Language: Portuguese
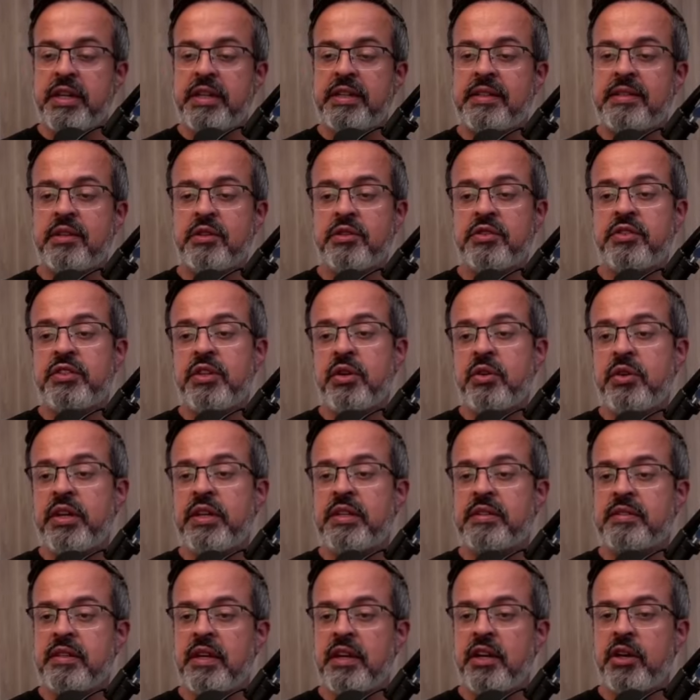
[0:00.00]
Então, se eu
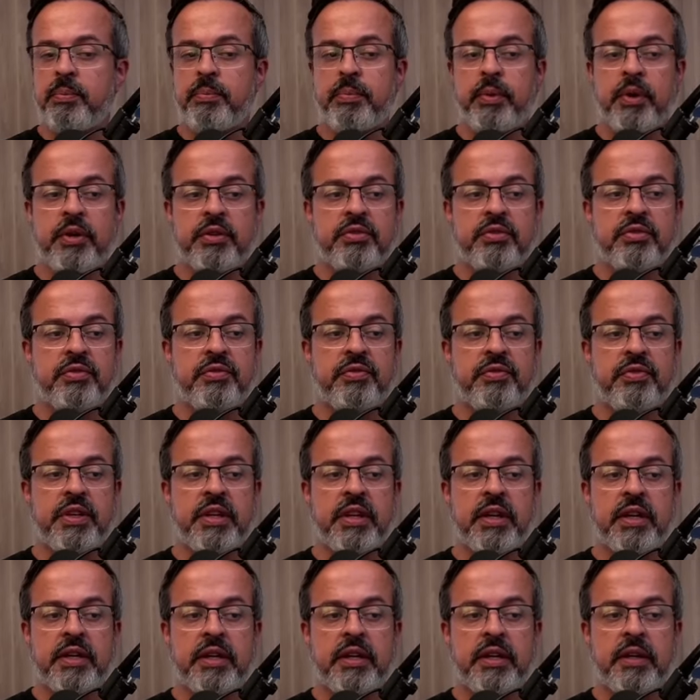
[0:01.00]
quiser, eu posso vir
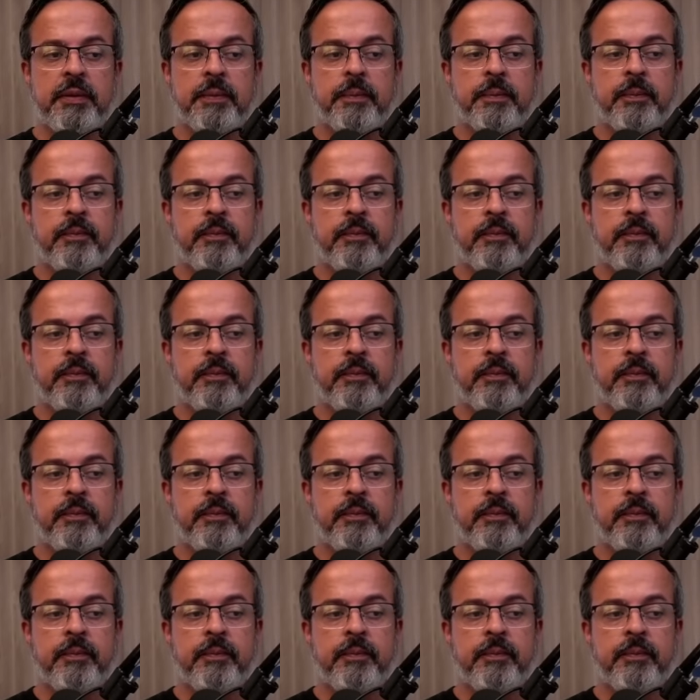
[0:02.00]
aqui